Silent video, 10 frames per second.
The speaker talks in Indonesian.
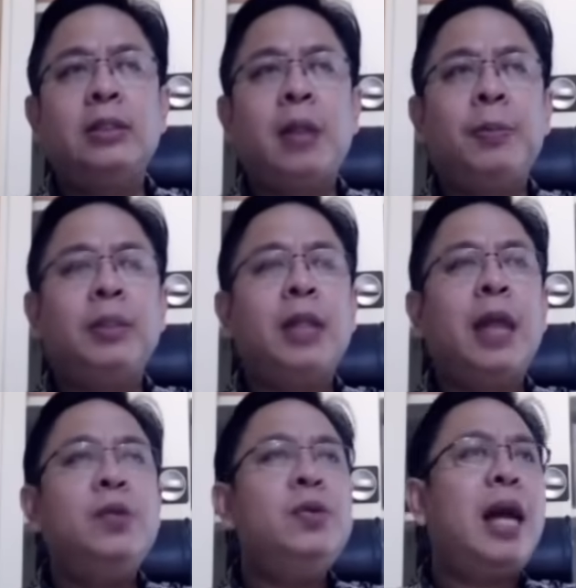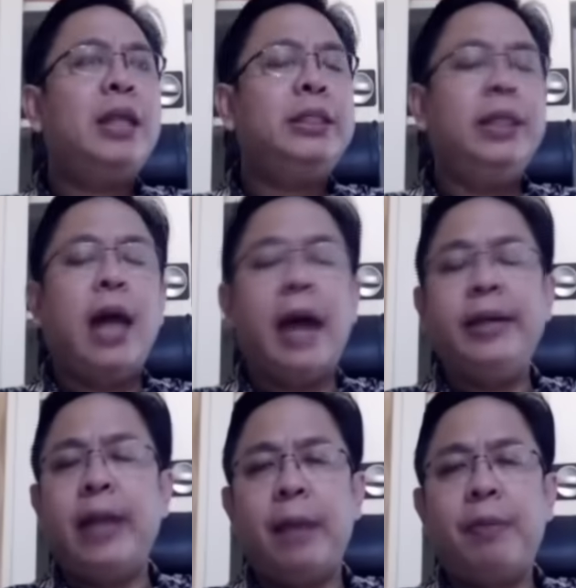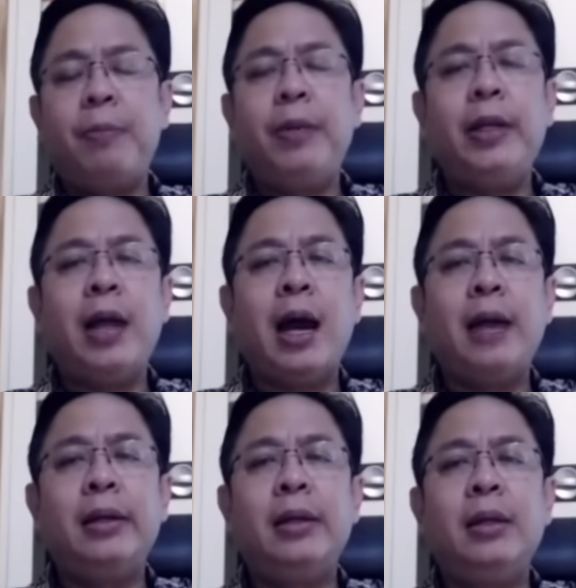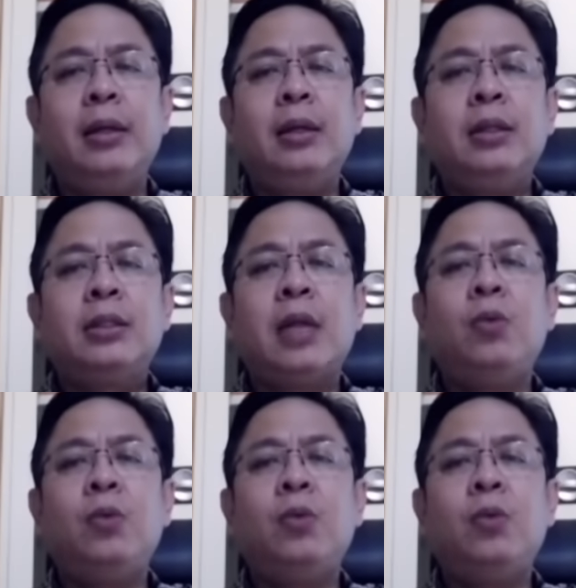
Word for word: tapi setelah itu nyaris tidak ada perbedaan satu